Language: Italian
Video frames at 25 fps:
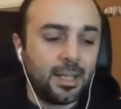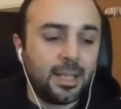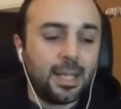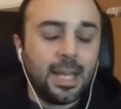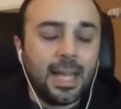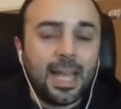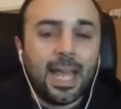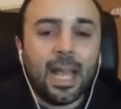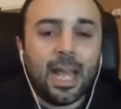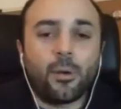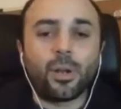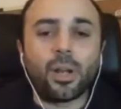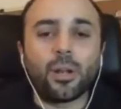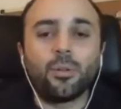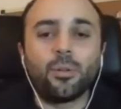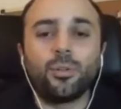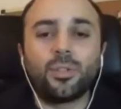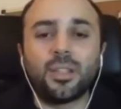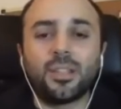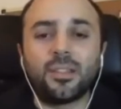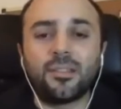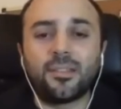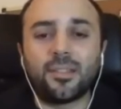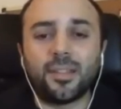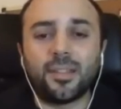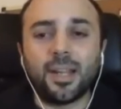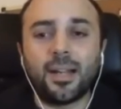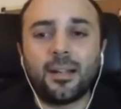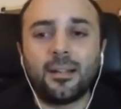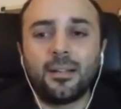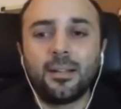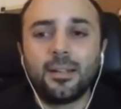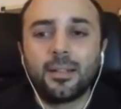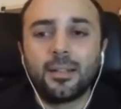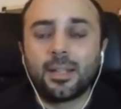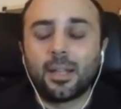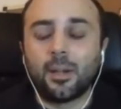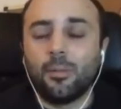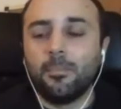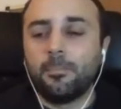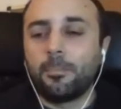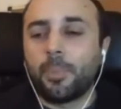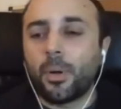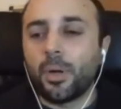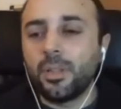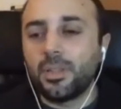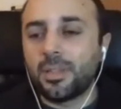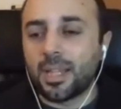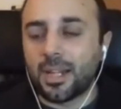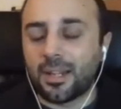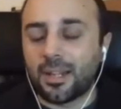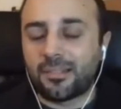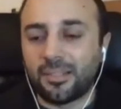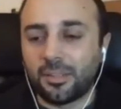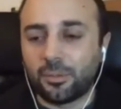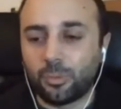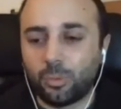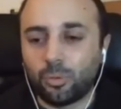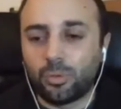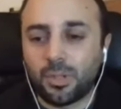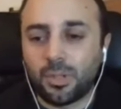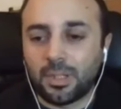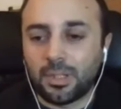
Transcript: è una notizia che un po' interessa tut,